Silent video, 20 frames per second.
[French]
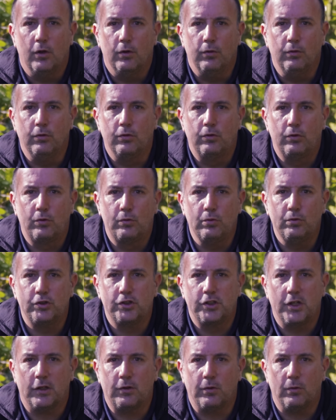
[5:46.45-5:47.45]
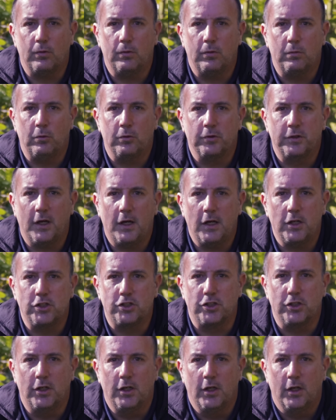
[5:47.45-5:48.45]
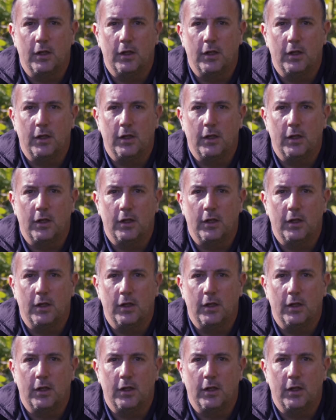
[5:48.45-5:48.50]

une touche à ton montage